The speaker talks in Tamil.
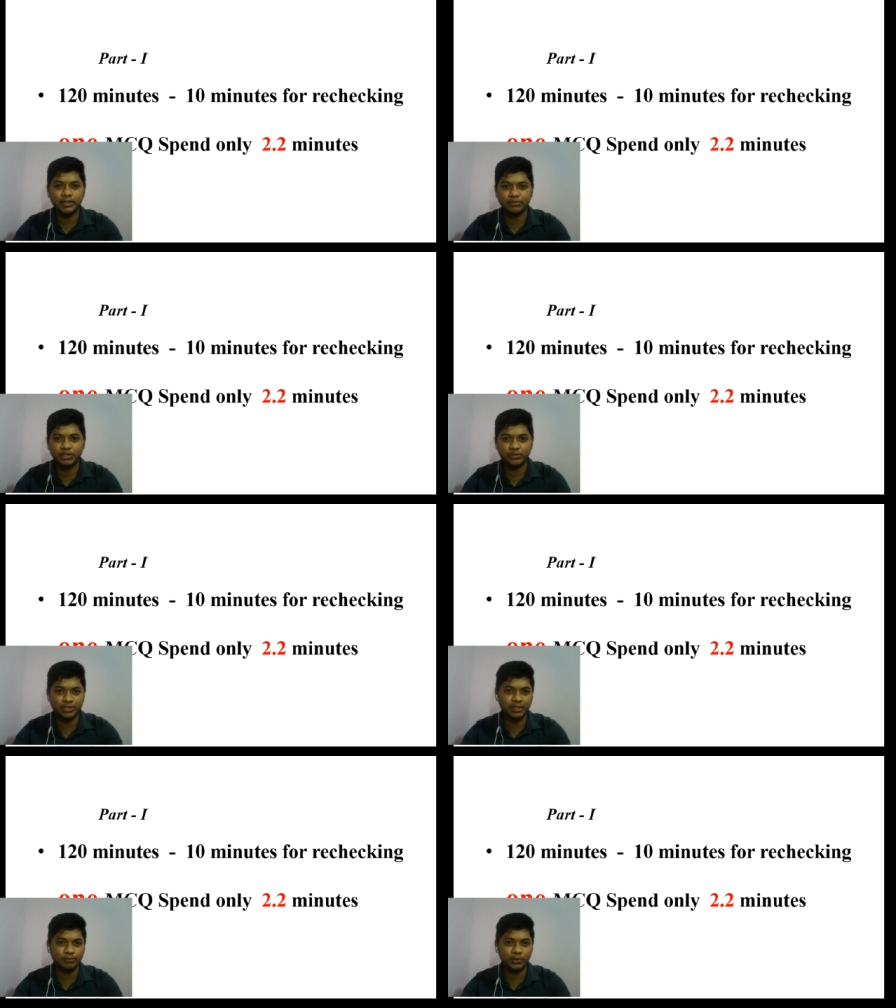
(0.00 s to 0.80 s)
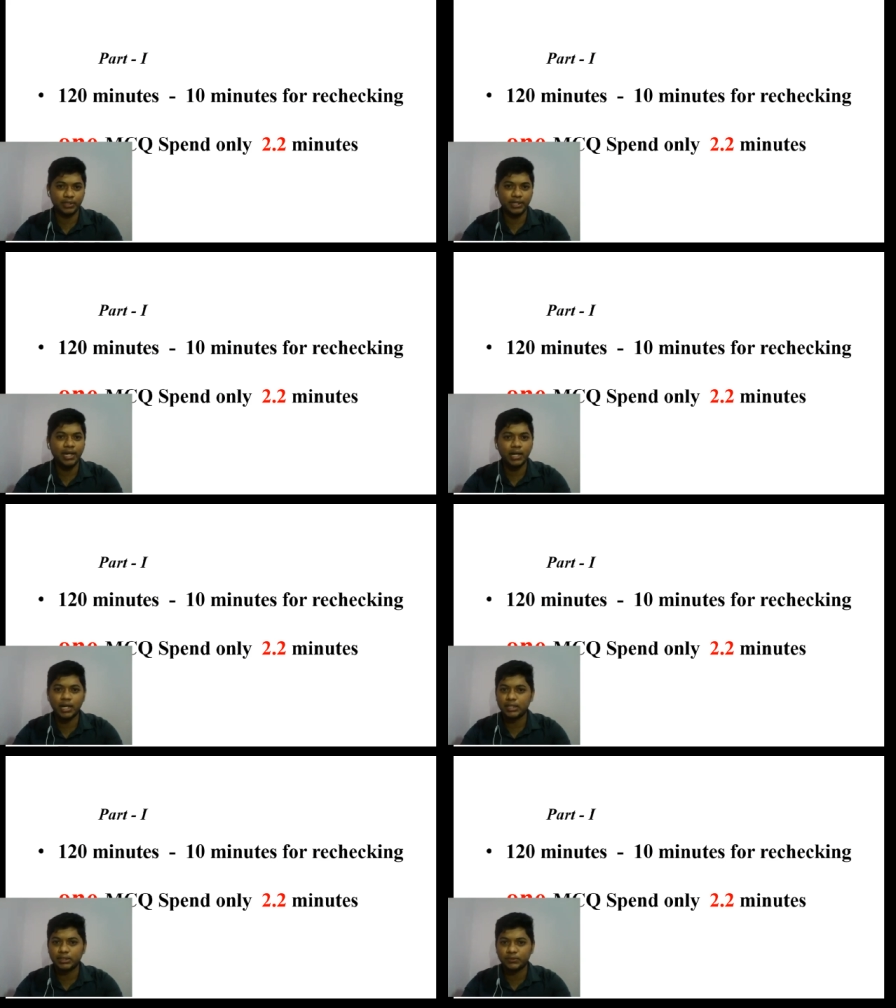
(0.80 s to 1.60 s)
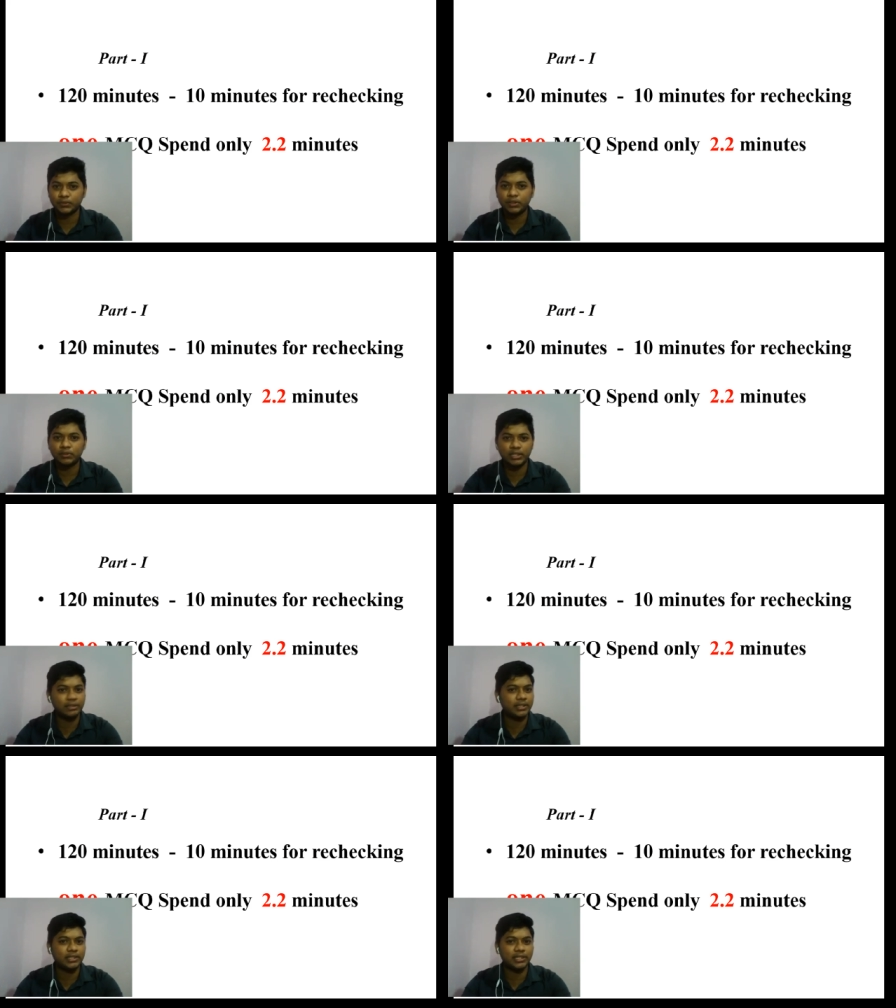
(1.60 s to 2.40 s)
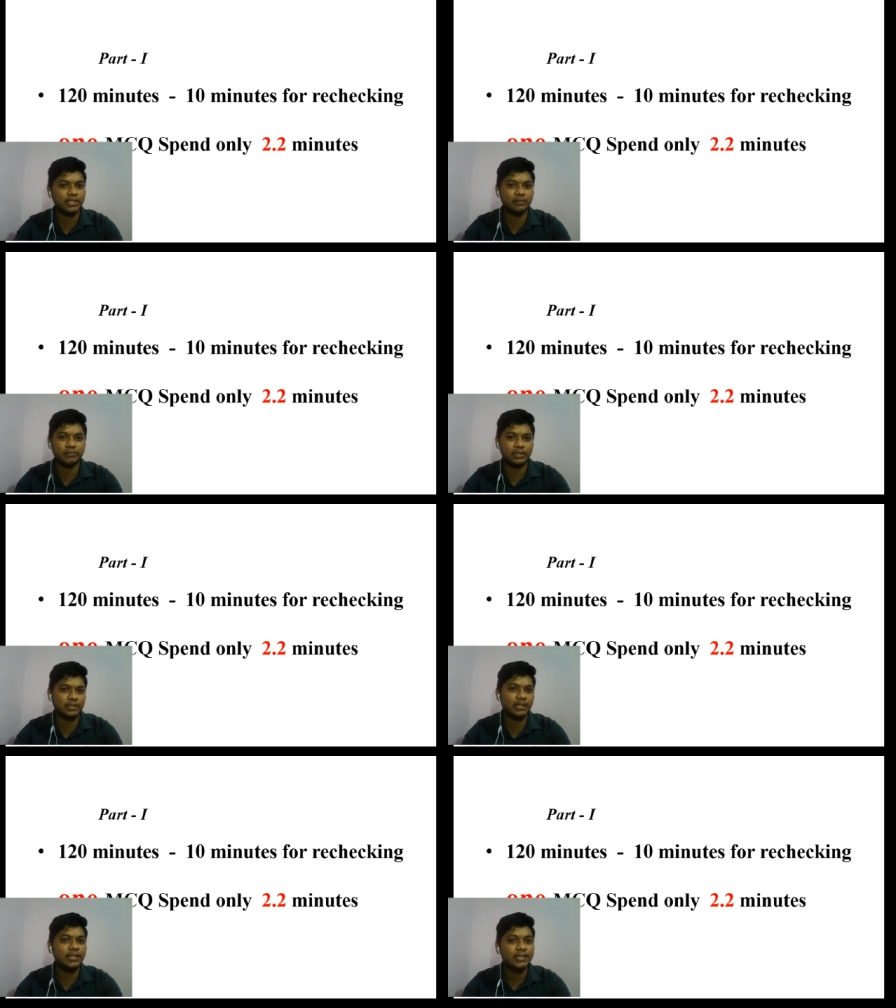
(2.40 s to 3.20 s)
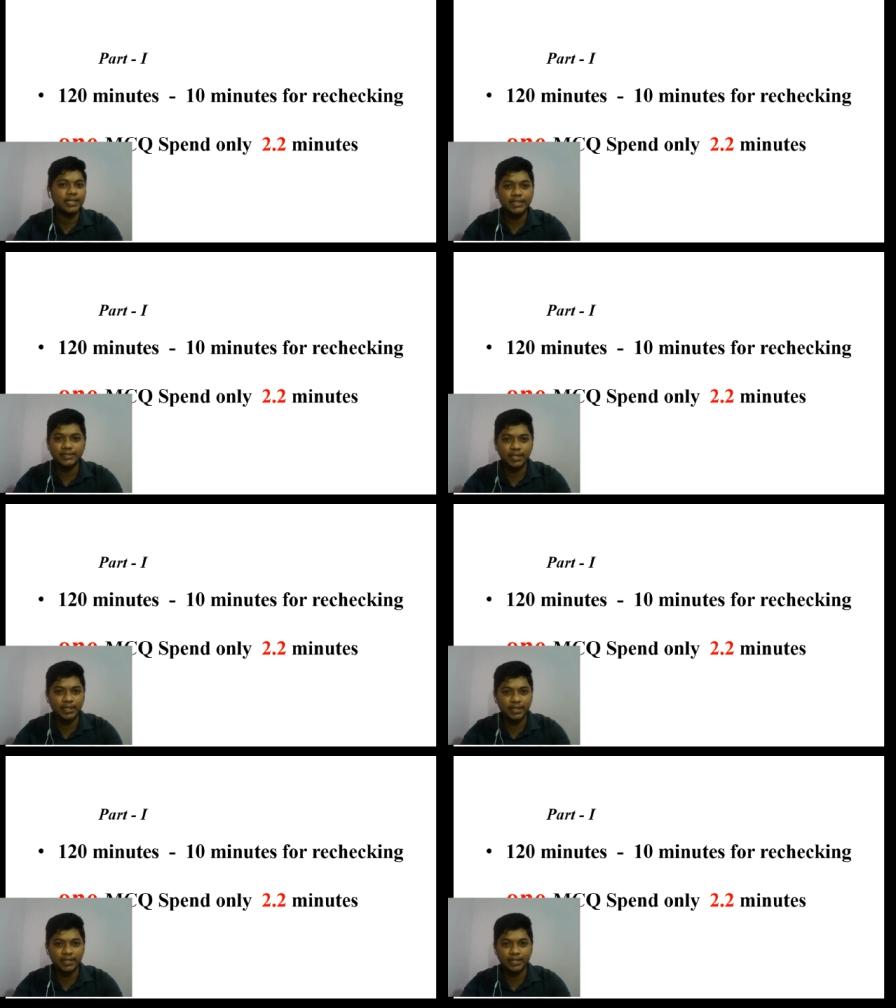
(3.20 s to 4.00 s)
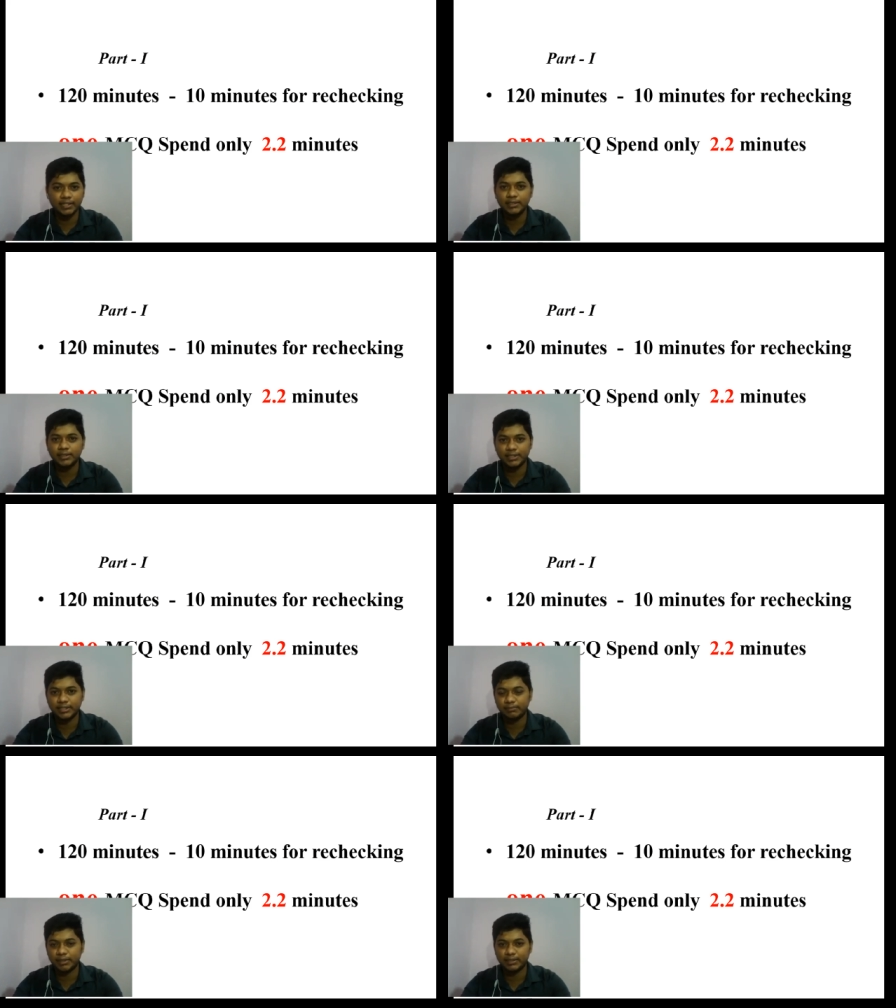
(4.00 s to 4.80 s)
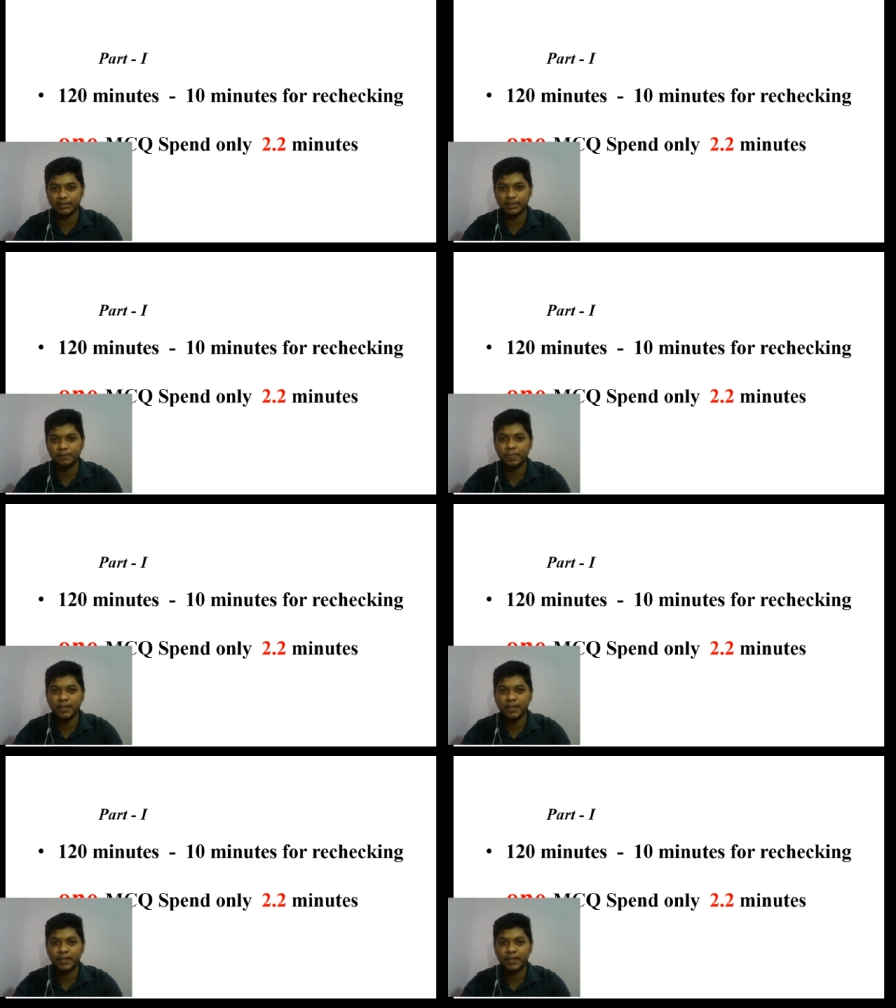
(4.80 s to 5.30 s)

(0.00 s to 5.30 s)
எம்சிக்யூ செய்ய போகிறீங்கன்னா ஆக கூட ஒரு இருபத்தி ரெண்டு நிமிஷத்தில் செய்கிறீங்களான்னு செஞ்சு பழகுங்க